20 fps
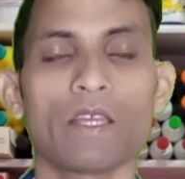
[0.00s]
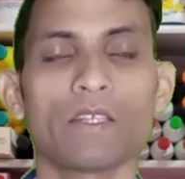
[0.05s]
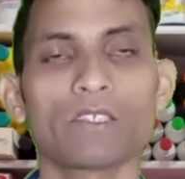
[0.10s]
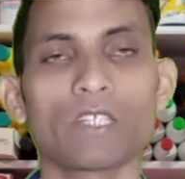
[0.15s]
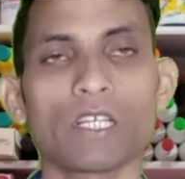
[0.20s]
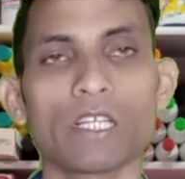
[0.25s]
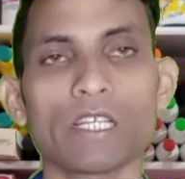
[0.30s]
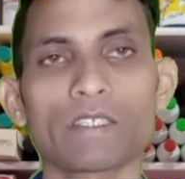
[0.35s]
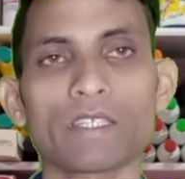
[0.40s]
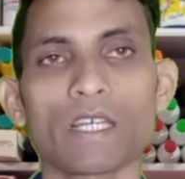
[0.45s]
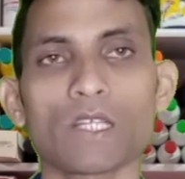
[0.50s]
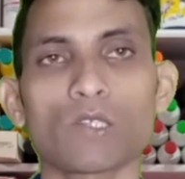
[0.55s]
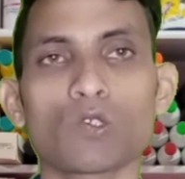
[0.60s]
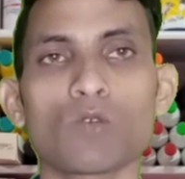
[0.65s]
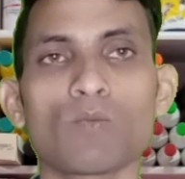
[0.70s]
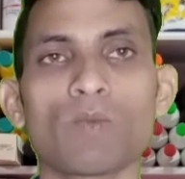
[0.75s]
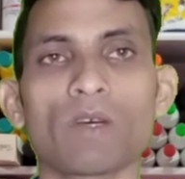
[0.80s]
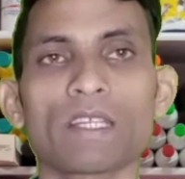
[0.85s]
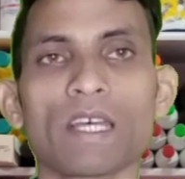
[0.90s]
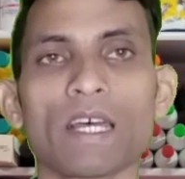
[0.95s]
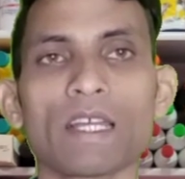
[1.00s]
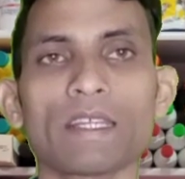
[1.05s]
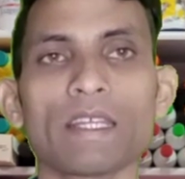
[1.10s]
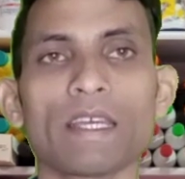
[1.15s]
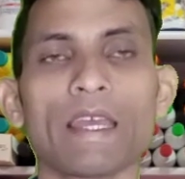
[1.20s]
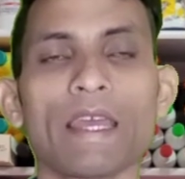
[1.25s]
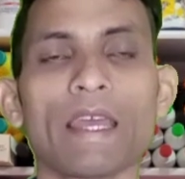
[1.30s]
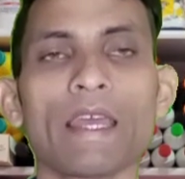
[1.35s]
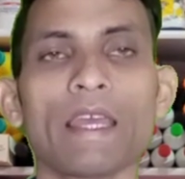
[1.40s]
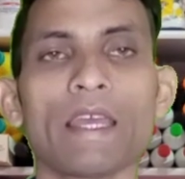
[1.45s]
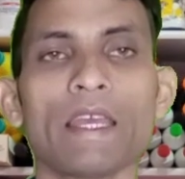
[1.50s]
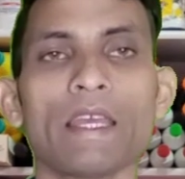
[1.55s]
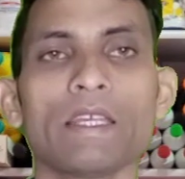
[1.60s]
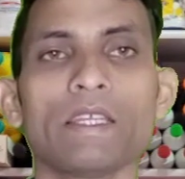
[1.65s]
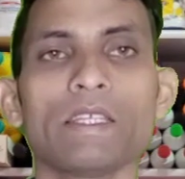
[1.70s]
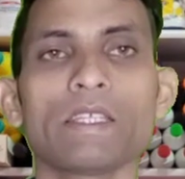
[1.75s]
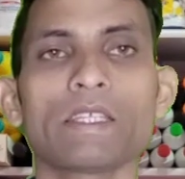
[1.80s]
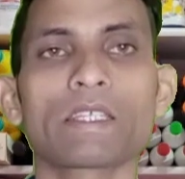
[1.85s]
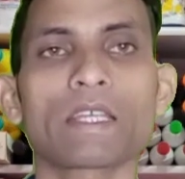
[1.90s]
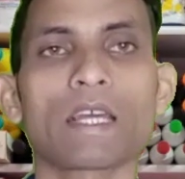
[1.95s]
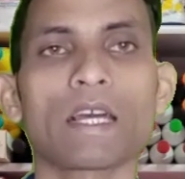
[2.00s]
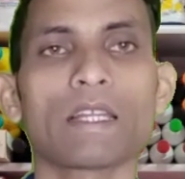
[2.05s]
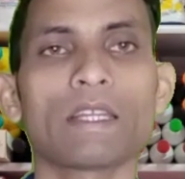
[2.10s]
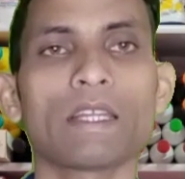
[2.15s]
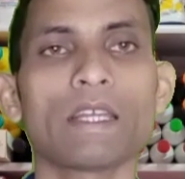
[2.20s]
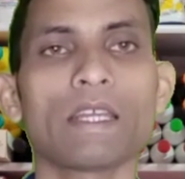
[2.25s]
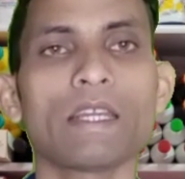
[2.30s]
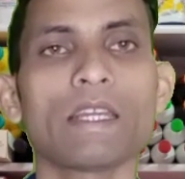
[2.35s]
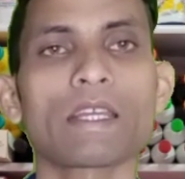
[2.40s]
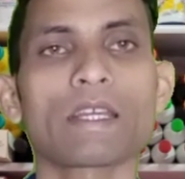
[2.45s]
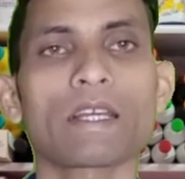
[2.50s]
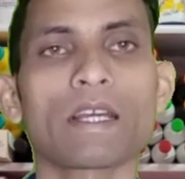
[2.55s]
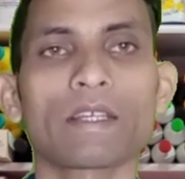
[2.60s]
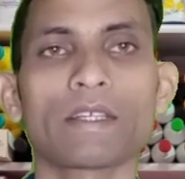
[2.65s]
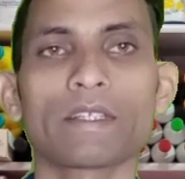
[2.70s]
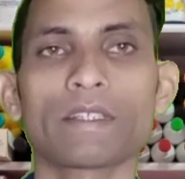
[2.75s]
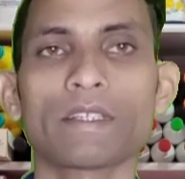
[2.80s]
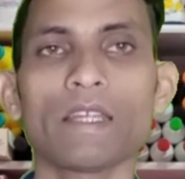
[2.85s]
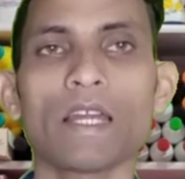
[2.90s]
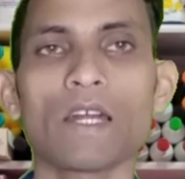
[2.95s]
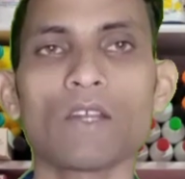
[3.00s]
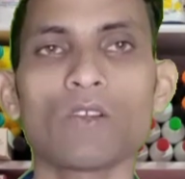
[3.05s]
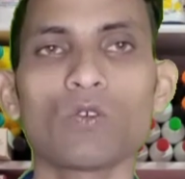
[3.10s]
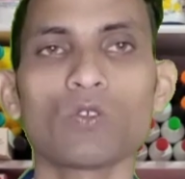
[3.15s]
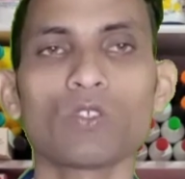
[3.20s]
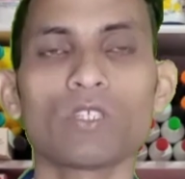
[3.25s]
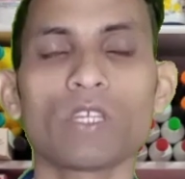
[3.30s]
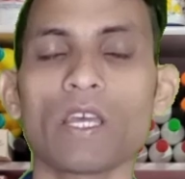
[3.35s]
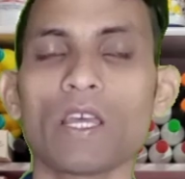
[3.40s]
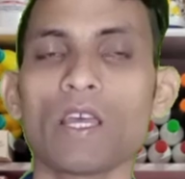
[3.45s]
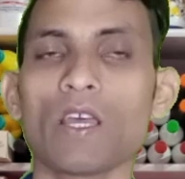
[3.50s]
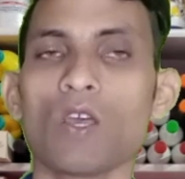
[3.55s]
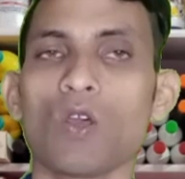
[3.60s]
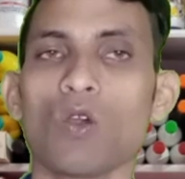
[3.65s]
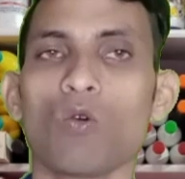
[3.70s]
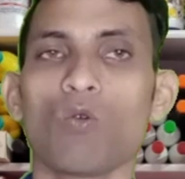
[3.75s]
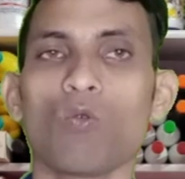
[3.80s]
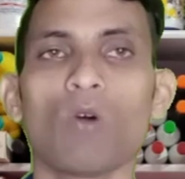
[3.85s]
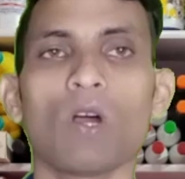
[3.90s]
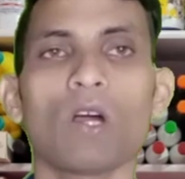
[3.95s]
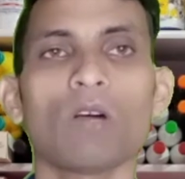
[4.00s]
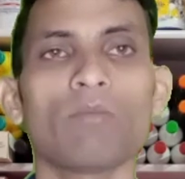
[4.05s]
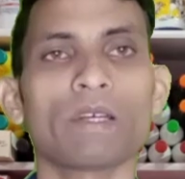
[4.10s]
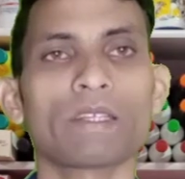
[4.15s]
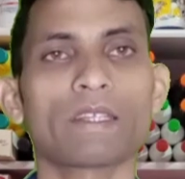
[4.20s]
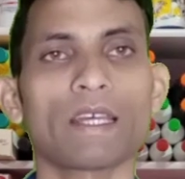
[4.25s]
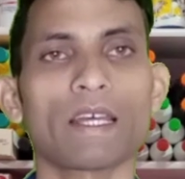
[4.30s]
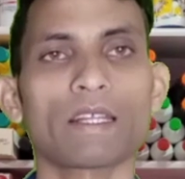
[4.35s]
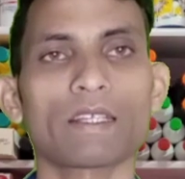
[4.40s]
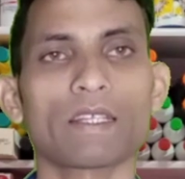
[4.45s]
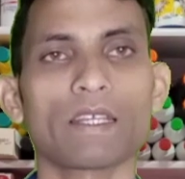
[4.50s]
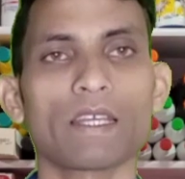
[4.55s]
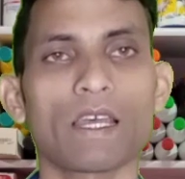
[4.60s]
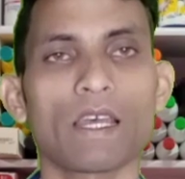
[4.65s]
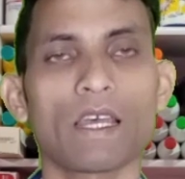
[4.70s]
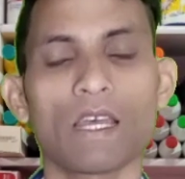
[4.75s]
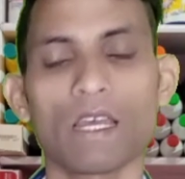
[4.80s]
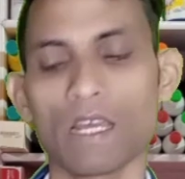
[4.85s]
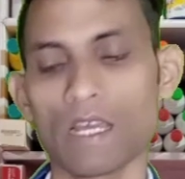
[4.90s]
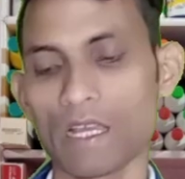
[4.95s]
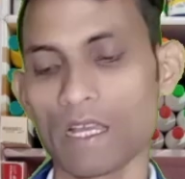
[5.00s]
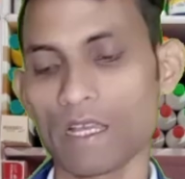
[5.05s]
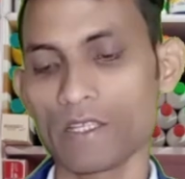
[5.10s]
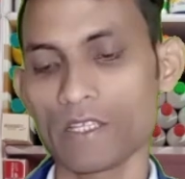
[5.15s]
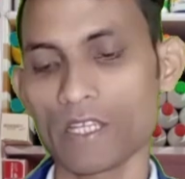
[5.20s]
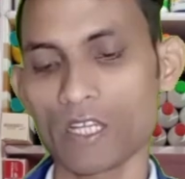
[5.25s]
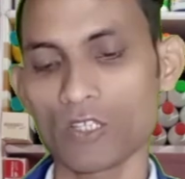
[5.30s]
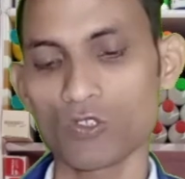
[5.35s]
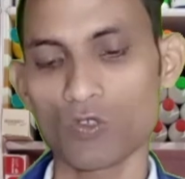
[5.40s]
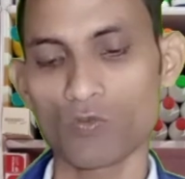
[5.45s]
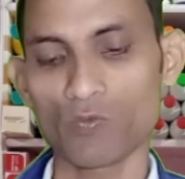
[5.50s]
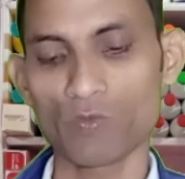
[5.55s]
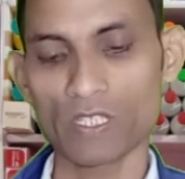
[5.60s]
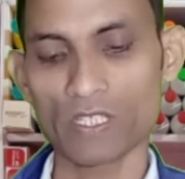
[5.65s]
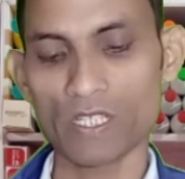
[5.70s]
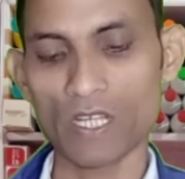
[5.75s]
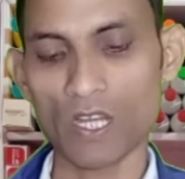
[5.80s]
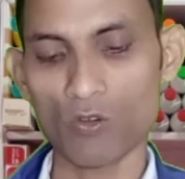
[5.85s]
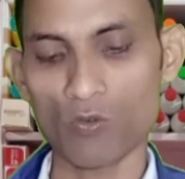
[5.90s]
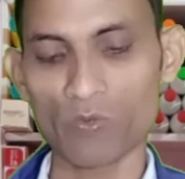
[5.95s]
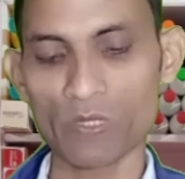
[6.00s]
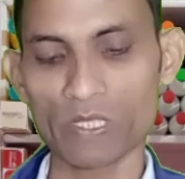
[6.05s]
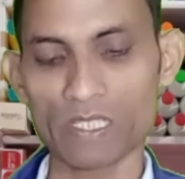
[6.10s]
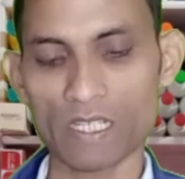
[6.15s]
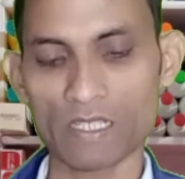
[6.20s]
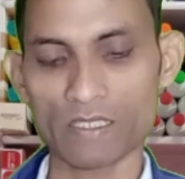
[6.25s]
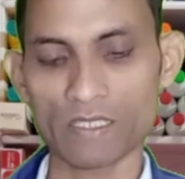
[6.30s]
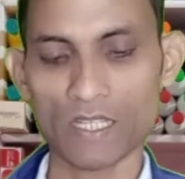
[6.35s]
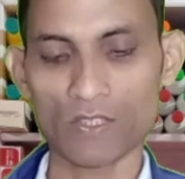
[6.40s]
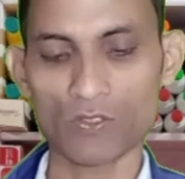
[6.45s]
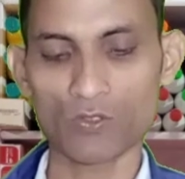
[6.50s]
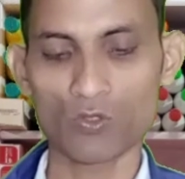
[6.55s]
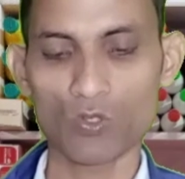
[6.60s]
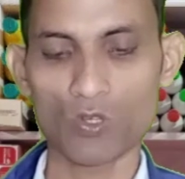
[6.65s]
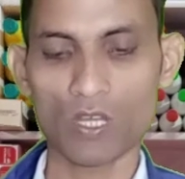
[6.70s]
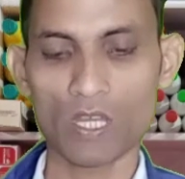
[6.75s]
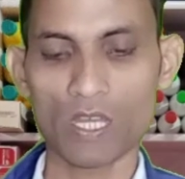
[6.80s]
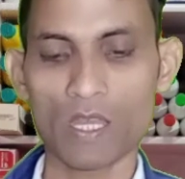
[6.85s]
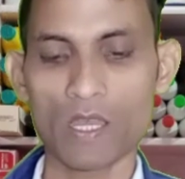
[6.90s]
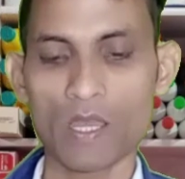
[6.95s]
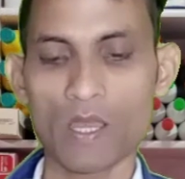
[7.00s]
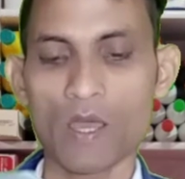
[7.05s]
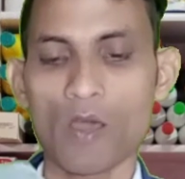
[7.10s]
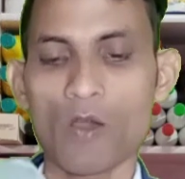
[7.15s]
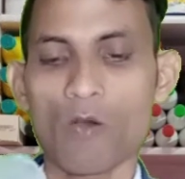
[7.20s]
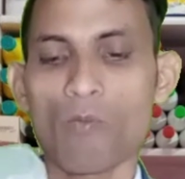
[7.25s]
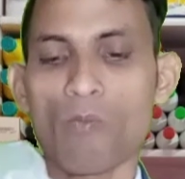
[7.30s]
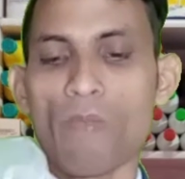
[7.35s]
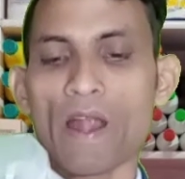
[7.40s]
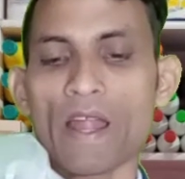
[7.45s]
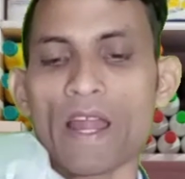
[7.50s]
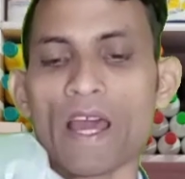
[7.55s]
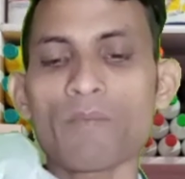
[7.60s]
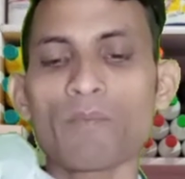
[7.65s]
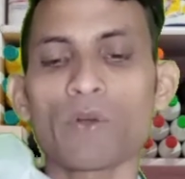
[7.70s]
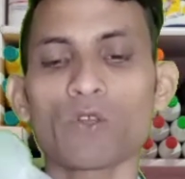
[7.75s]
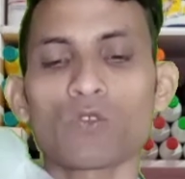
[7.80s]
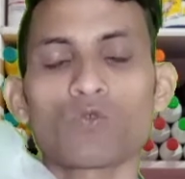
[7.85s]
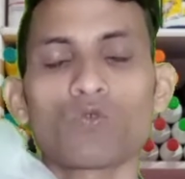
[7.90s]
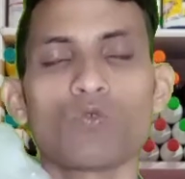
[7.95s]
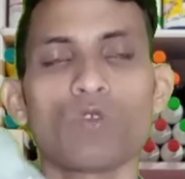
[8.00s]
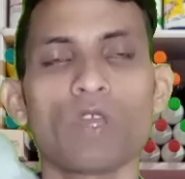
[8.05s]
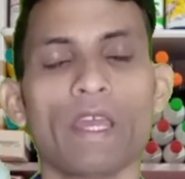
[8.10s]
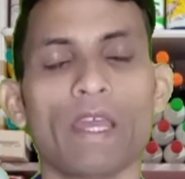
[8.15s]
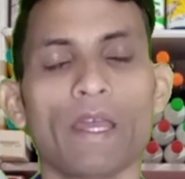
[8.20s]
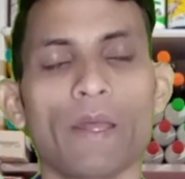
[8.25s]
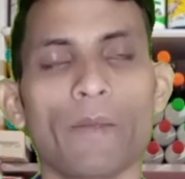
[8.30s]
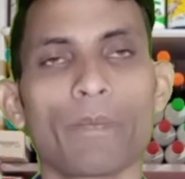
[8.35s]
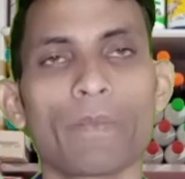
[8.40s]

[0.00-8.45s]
चलिए साथियों बताते हैं इसका देने का कितना डोज है वह बताते हैं यह जो बीटा ओ बीटा साथियों है बड़ा पशु है